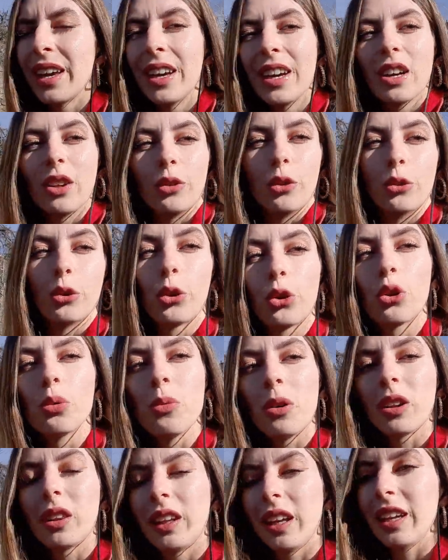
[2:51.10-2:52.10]
de
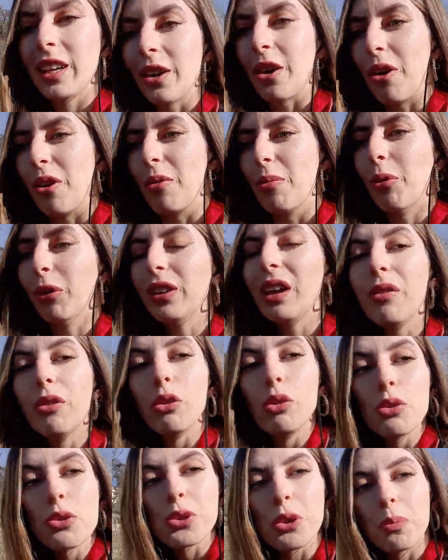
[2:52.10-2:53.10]
documenter mon
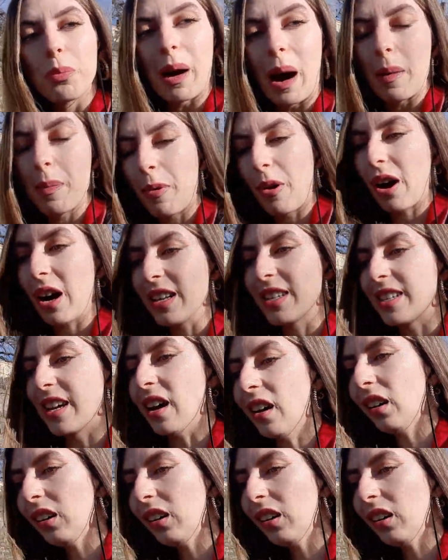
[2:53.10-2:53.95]
évolution par rapport à ça,